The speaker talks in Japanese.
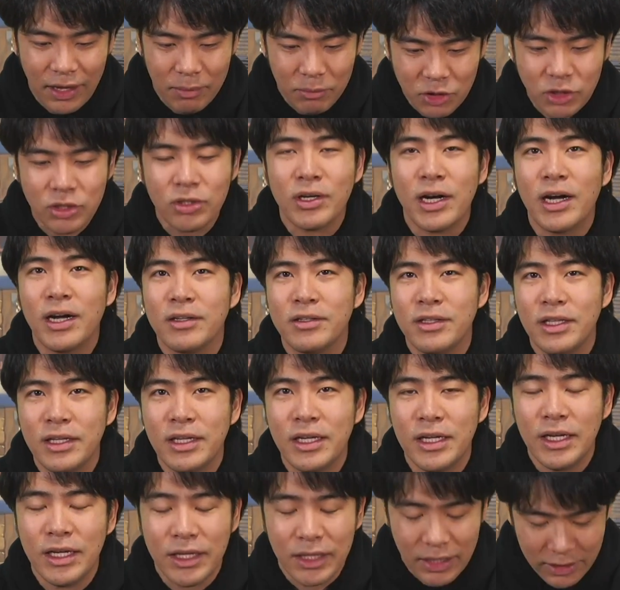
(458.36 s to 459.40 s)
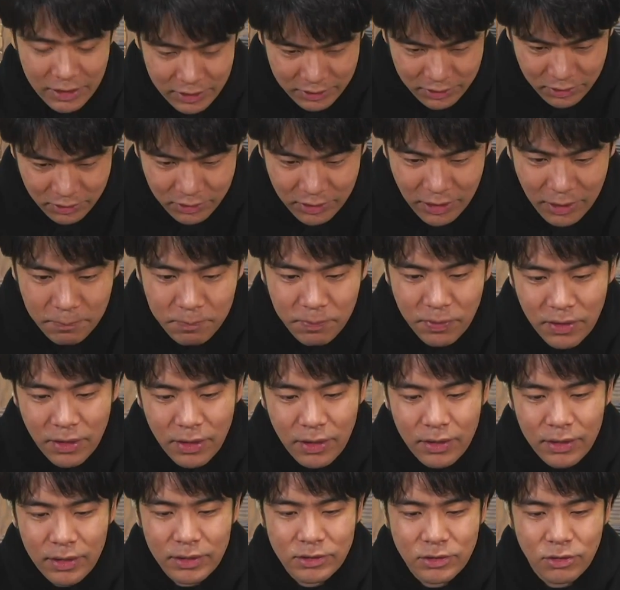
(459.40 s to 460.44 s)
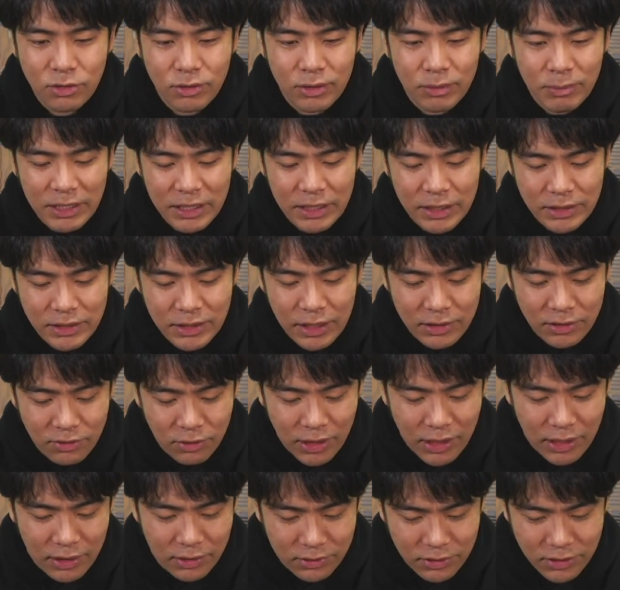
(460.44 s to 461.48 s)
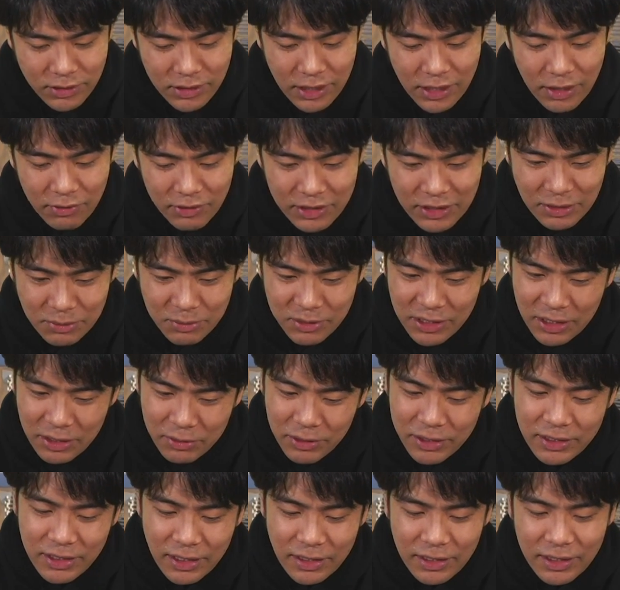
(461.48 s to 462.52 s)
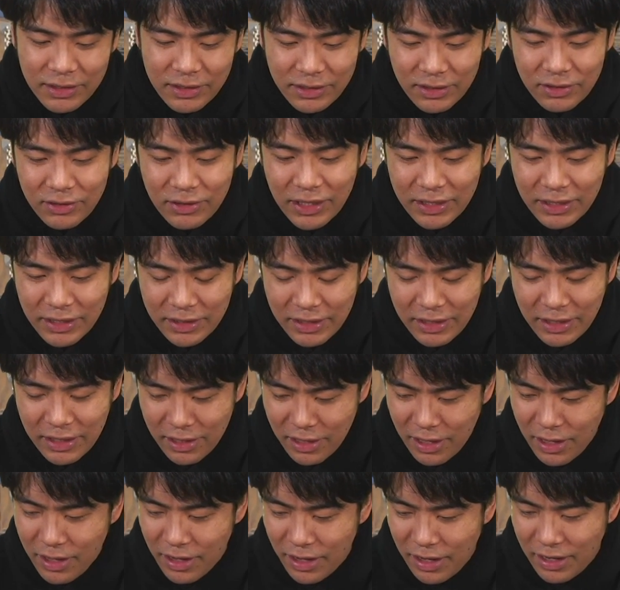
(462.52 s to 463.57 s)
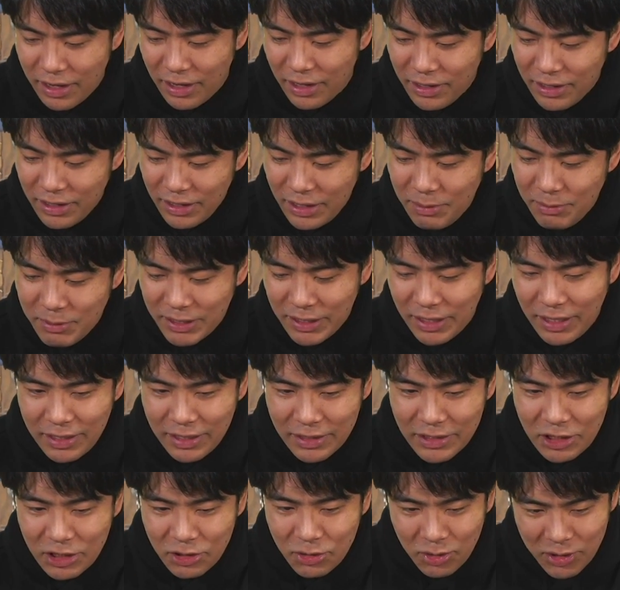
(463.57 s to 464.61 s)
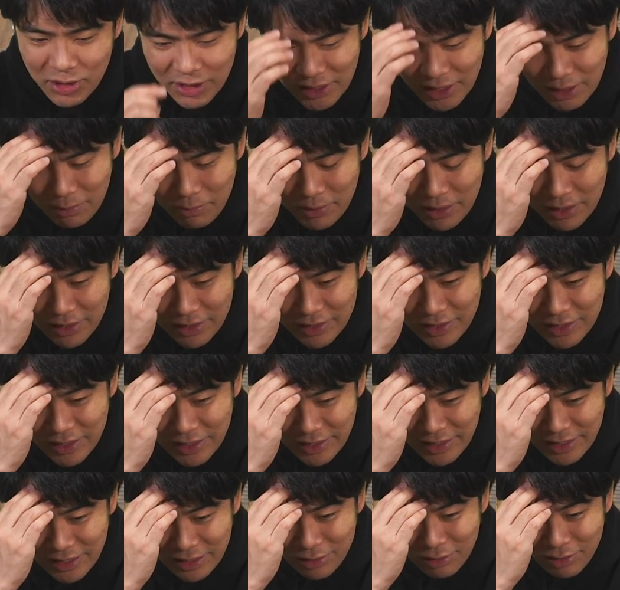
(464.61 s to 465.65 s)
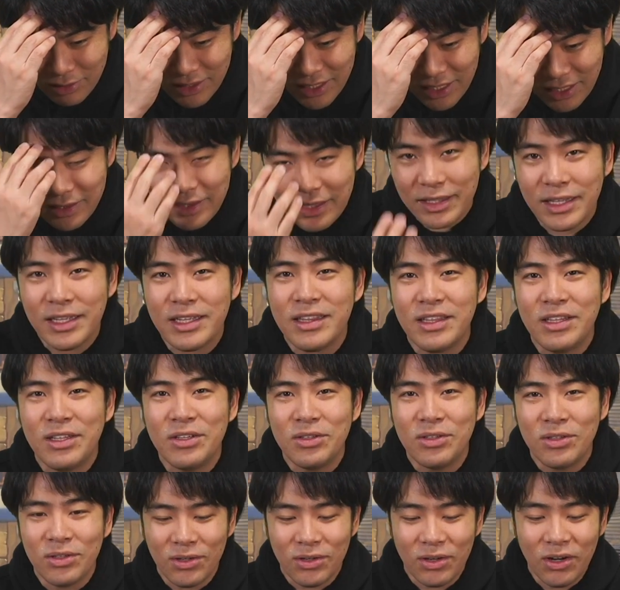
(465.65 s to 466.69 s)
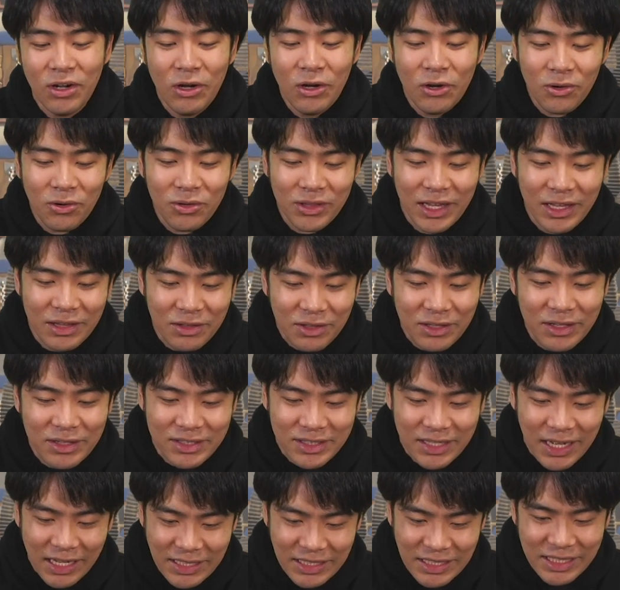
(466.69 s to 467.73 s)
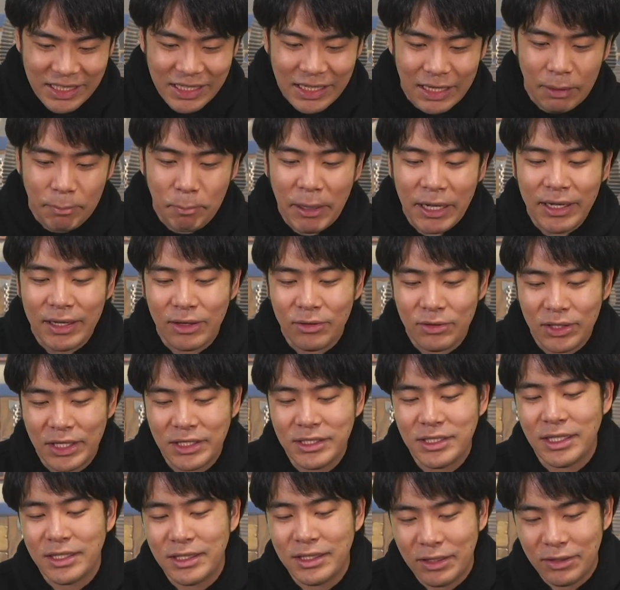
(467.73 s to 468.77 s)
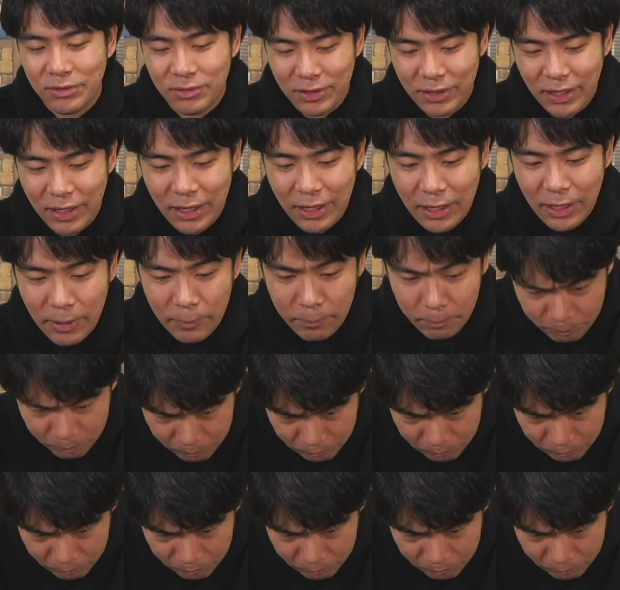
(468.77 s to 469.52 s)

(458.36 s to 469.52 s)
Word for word: もちろん把握できないですよね。そこまでちゃんと把握して、私もね、これ戦ってる間に、あ、今なんか1コス何枚かチラチラっと使ったなっていうのをなんとなく感じながらペッカを出しちゃったので、